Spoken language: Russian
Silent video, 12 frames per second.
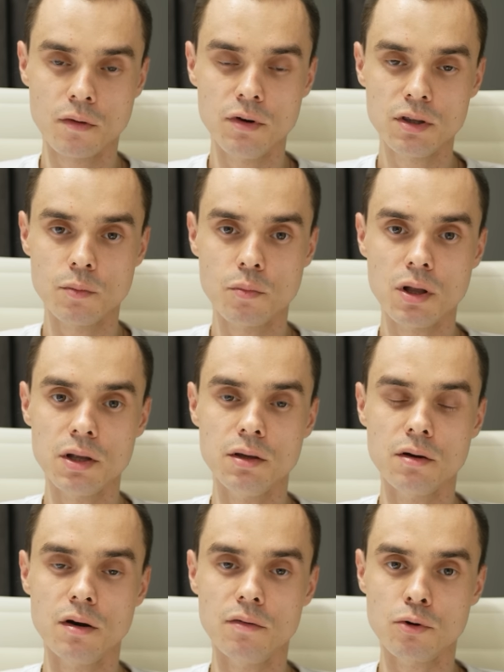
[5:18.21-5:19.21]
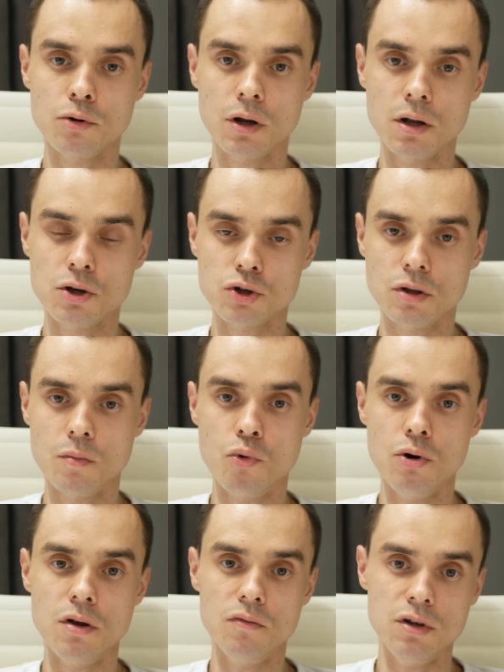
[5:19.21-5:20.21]
В этом плане Аврора, конечно,
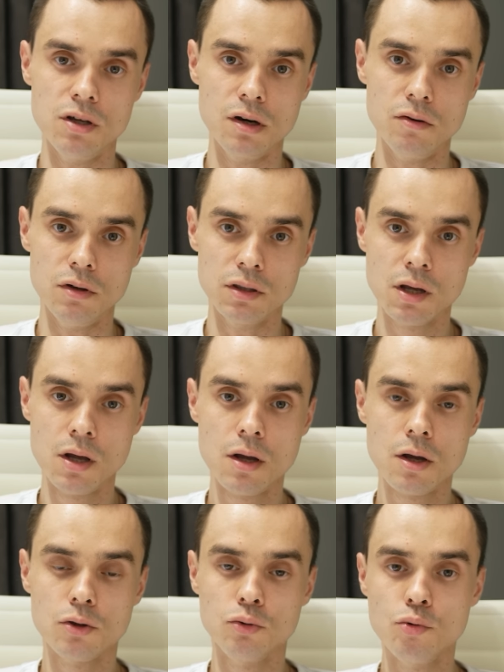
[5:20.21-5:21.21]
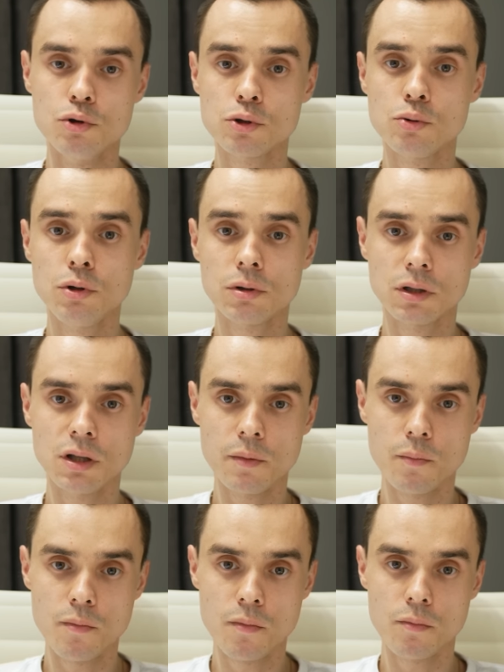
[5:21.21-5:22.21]
более выигрывает. Ну и стоит
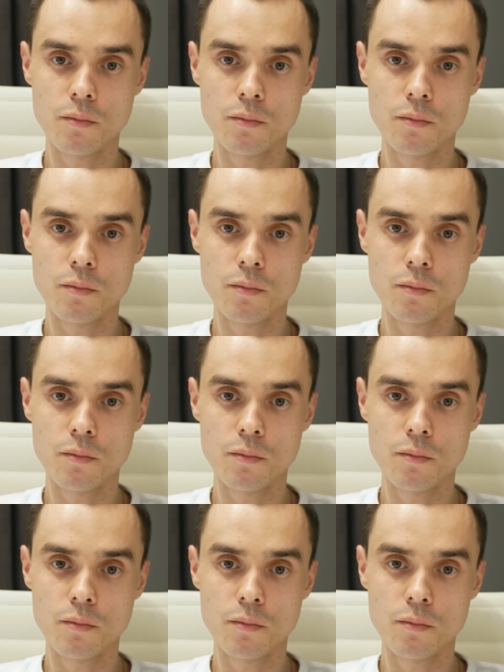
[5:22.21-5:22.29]
она